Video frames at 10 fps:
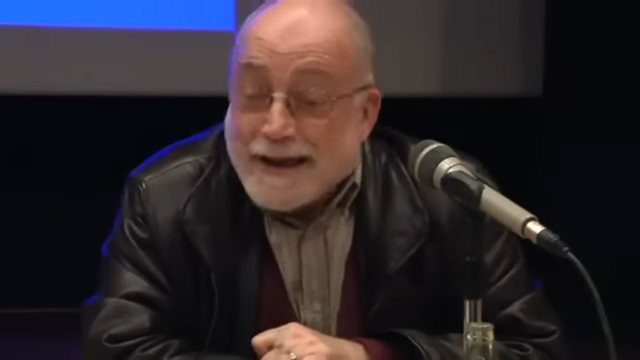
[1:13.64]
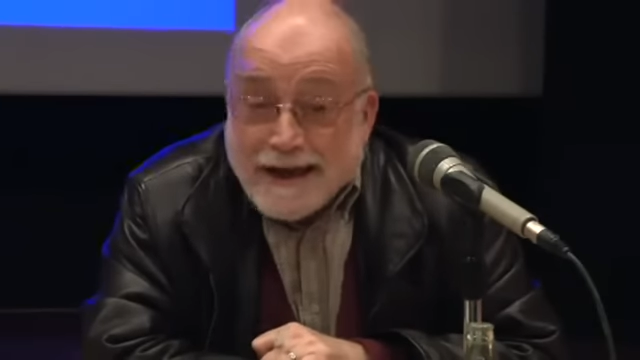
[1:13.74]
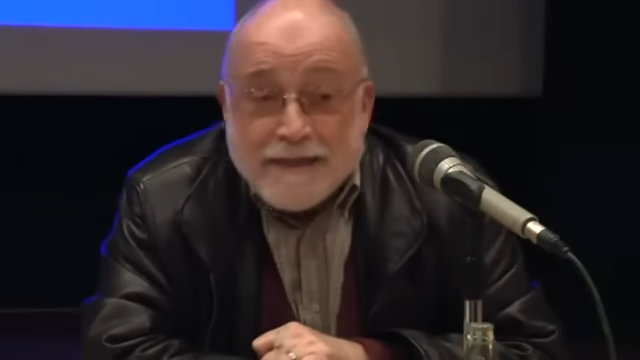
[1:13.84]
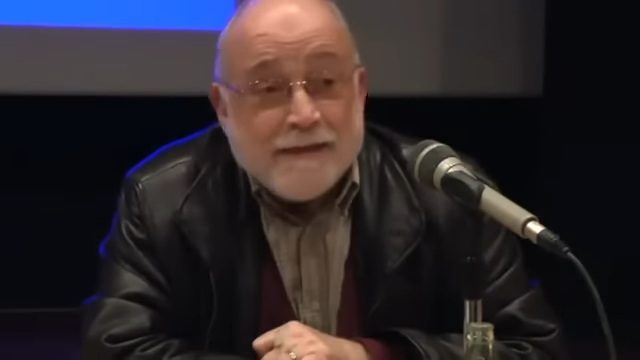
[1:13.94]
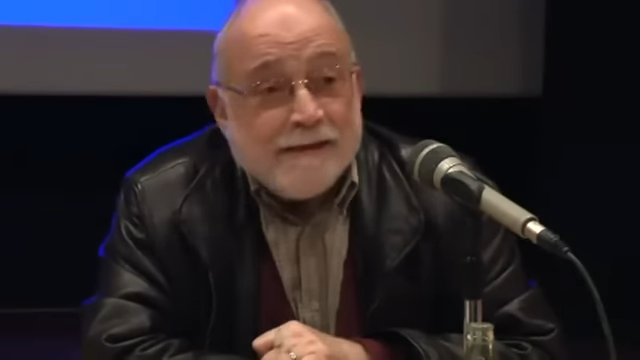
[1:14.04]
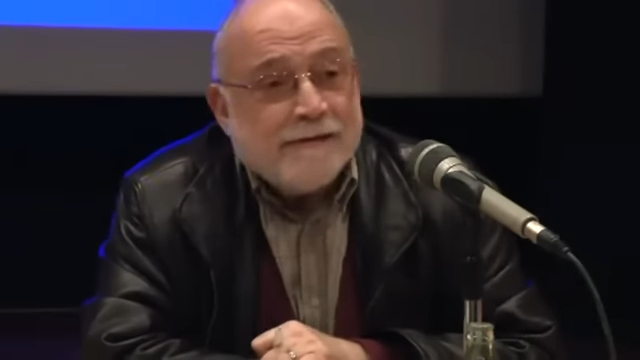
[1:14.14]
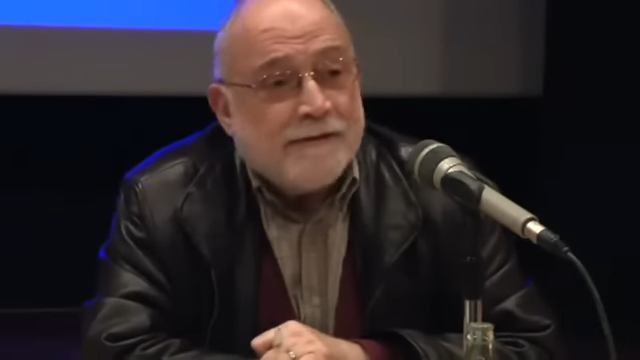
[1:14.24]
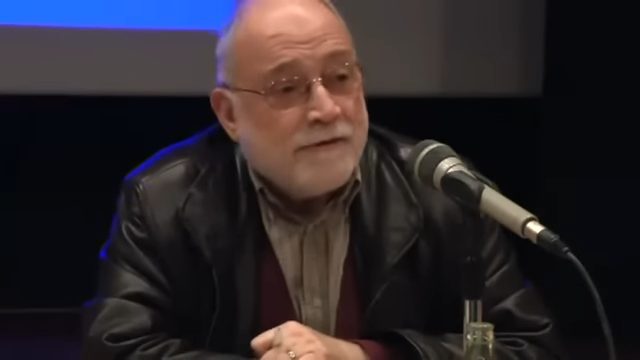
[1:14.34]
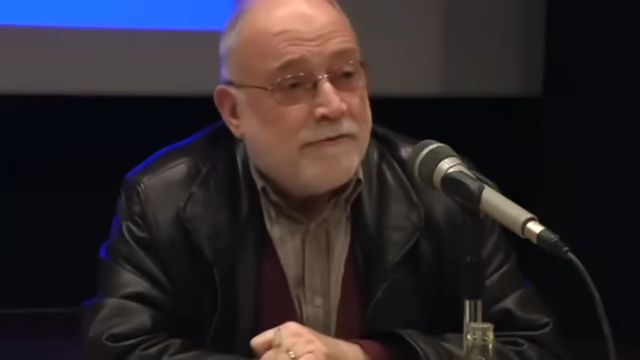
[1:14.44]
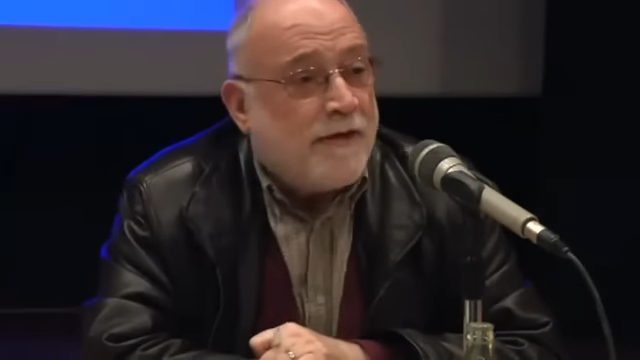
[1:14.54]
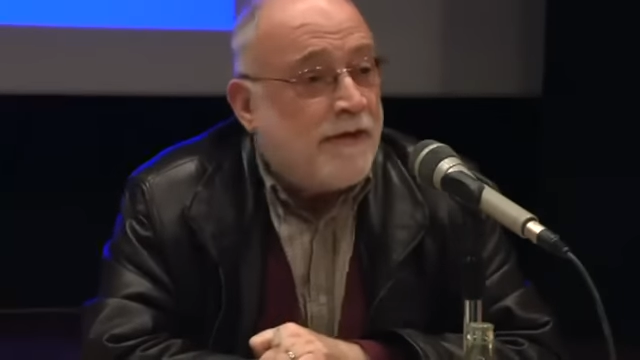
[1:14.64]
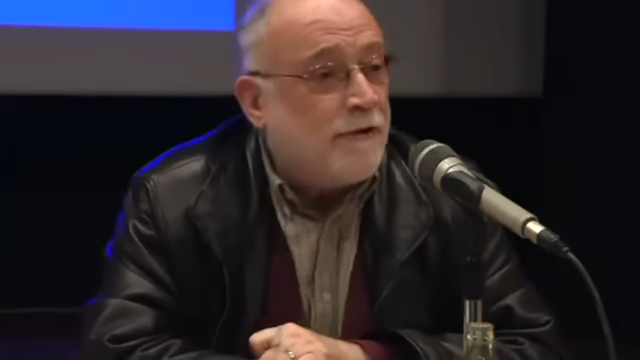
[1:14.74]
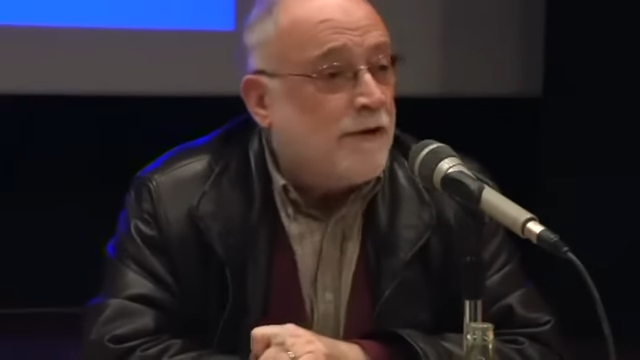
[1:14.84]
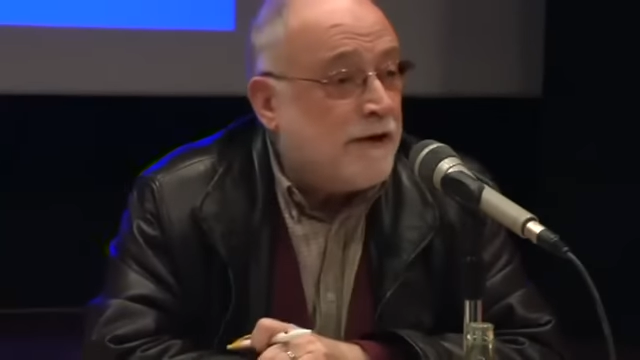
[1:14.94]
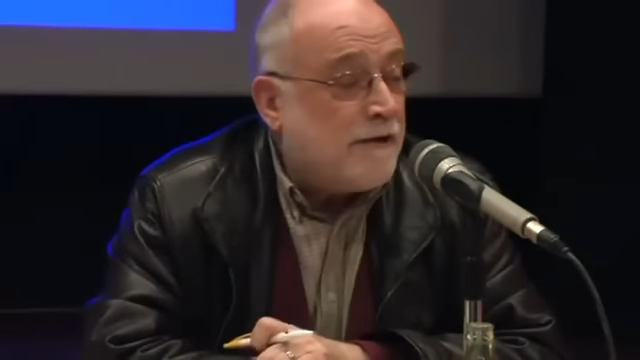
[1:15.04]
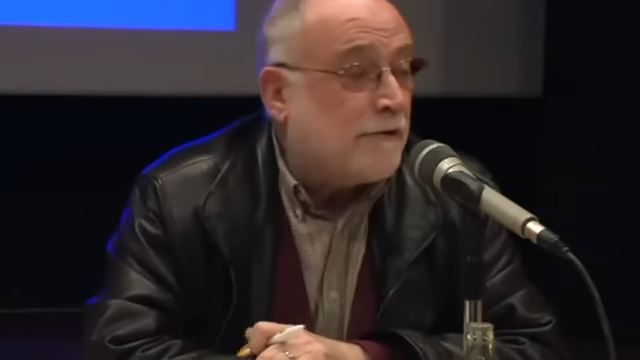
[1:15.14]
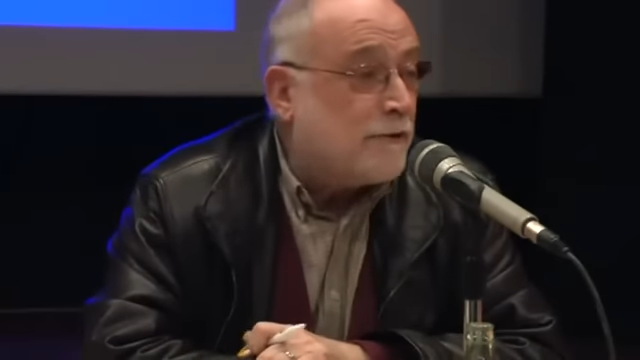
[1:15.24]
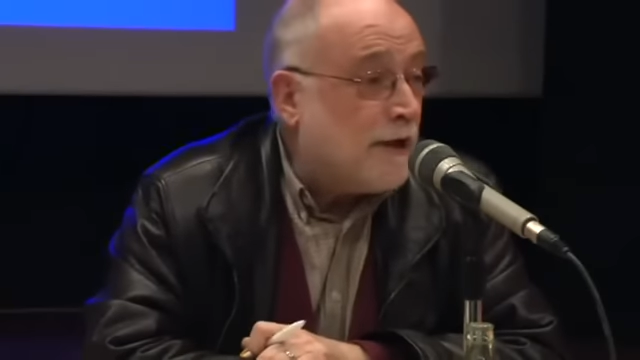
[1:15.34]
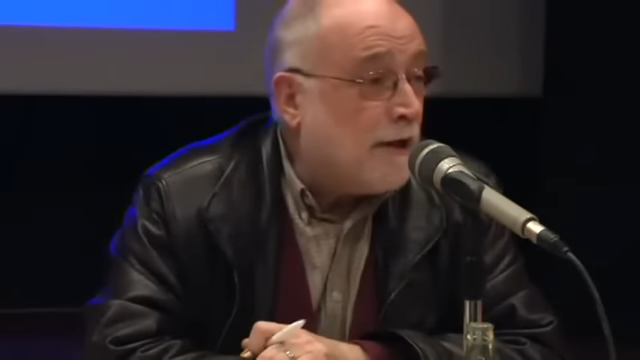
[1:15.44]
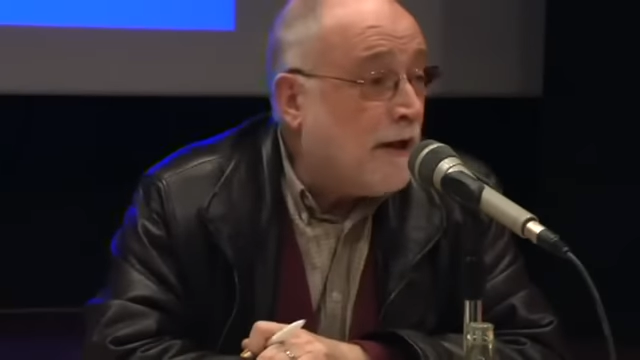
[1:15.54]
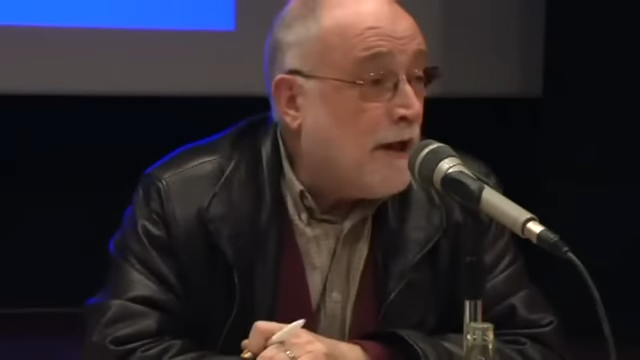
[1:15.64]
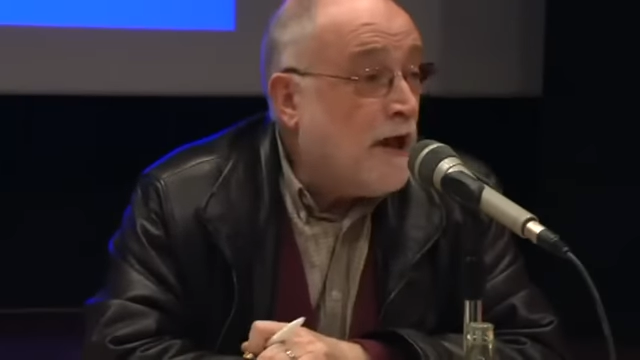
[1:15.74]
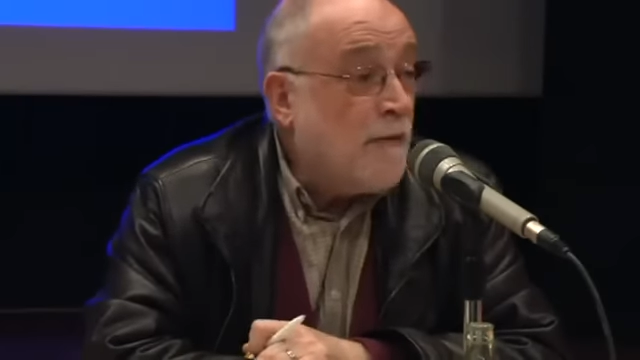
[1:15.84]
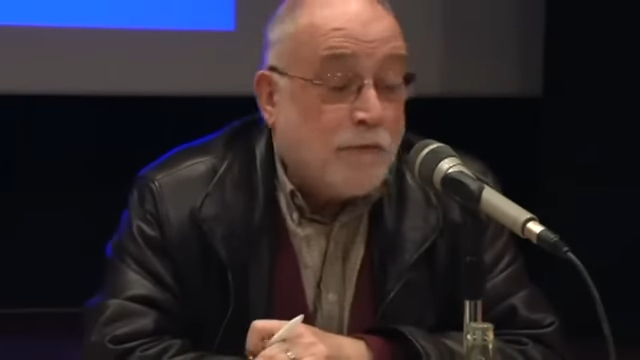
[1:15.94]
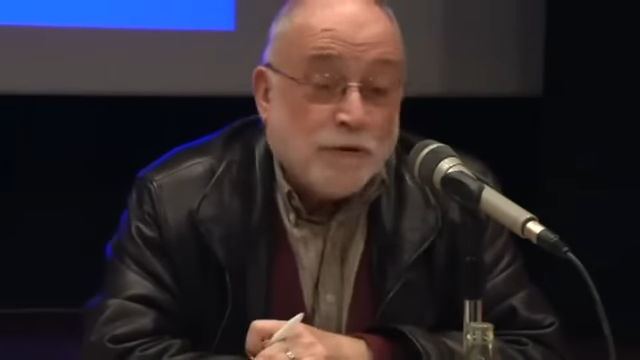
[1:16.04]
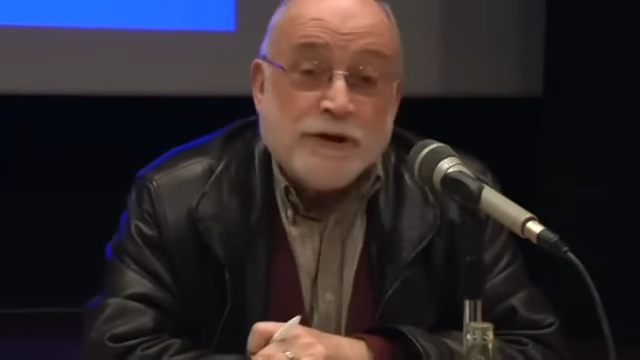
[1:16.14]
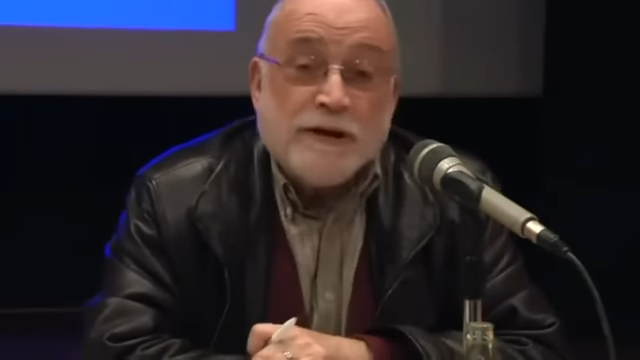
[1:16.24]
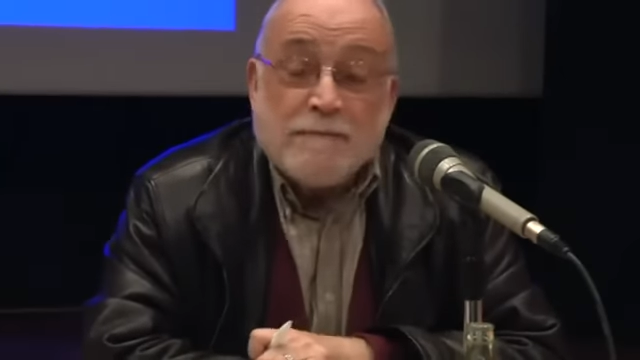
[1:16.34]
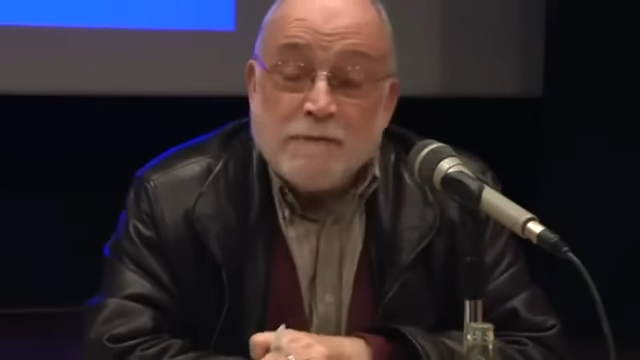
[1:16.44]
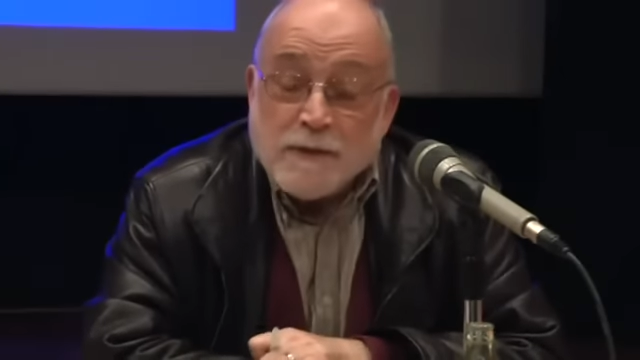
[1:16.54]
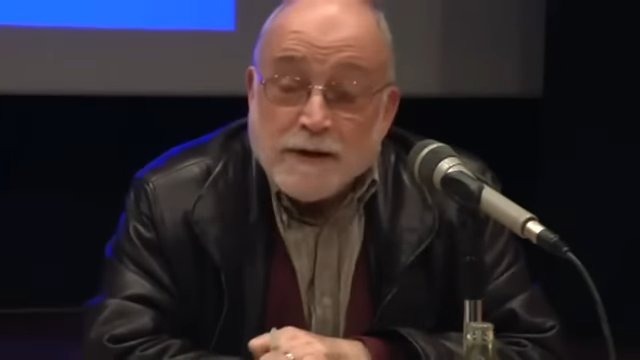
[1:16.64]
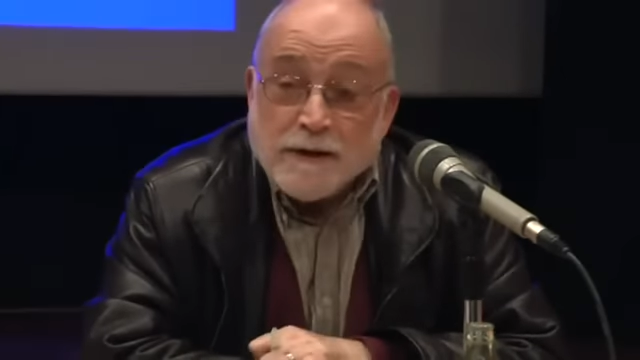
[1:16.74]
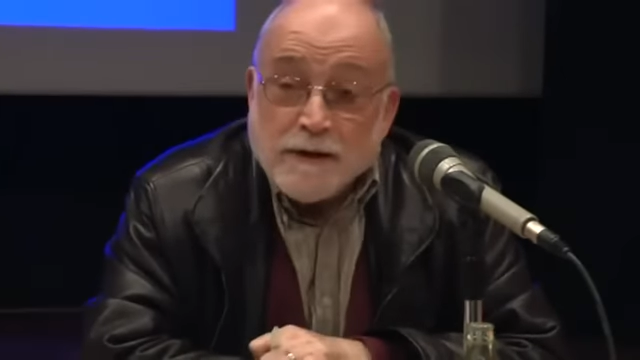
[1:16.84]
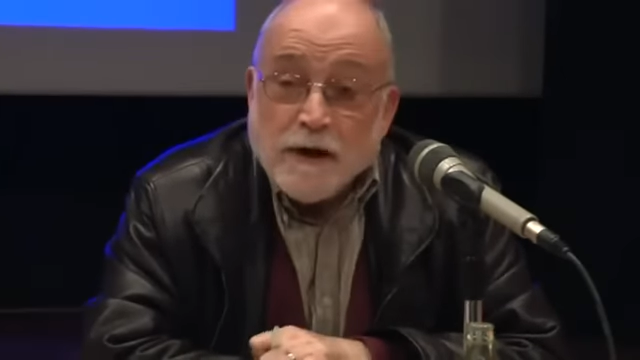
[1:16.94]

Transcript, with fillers: cada ciudadano de Guinea Ecuatorial podría vivir